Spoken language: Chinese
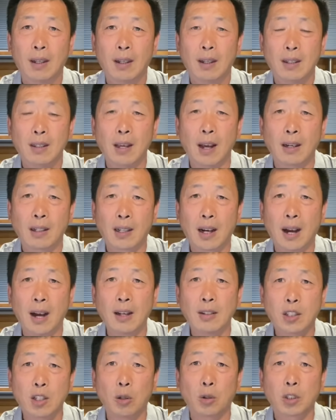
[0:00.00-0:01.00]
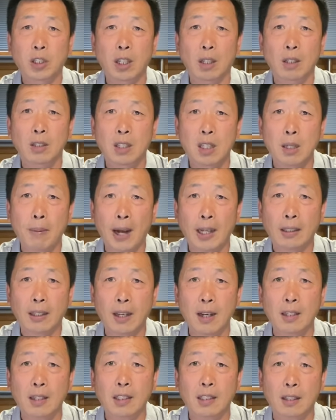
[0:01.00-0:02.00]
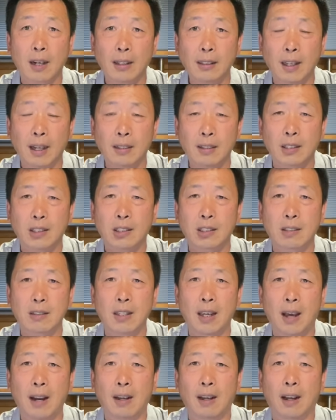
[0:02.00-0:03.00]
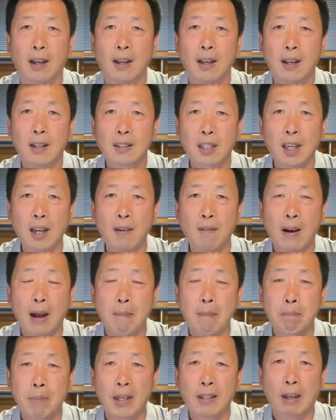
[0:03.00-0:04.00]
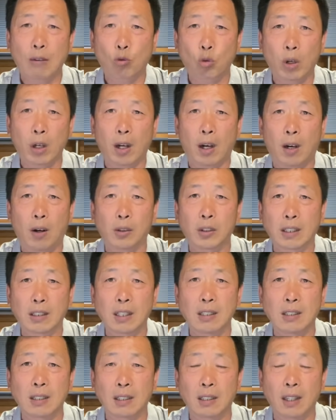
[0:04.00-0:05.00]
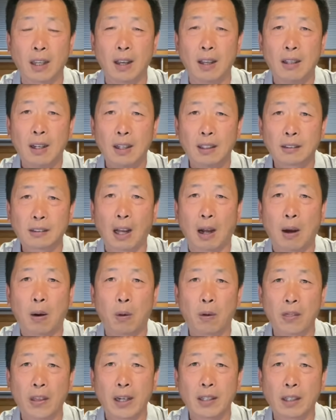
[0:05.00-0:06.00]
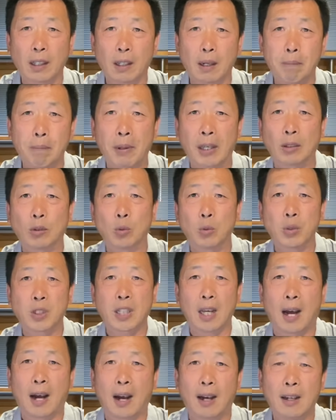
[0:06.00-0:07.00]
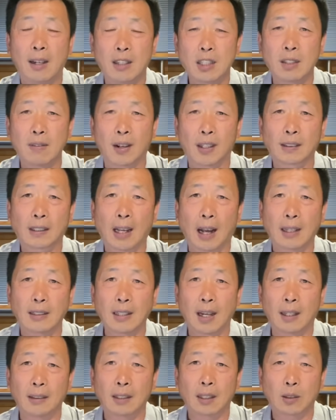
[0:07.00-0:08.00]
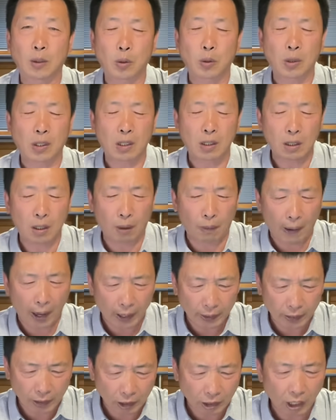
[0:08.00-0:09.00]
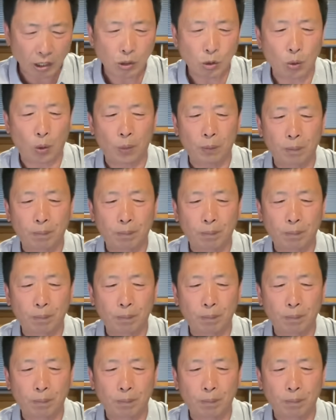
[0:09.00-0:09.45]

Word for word: 眼看就剩七八天、十来天的时间了，千万别在最后的这几天倒在这个病毒下。希望大家呢都格外的珍重。